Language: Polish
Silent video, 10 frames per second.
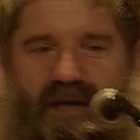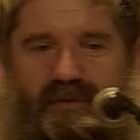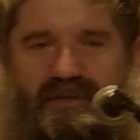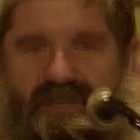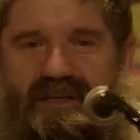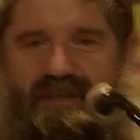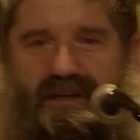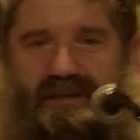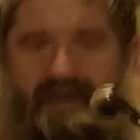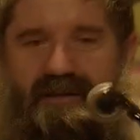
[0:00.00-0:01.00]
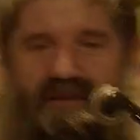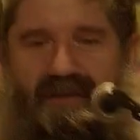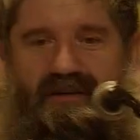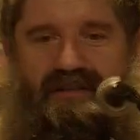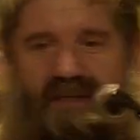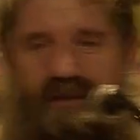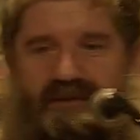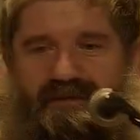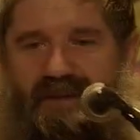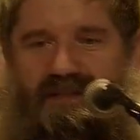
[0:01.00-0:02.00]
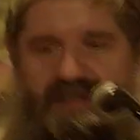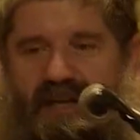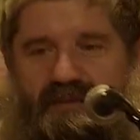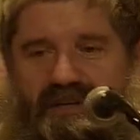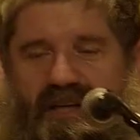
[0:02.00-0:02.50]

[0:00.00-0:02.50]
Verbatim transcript: kryjemy się e, za tym stwierdzeniem,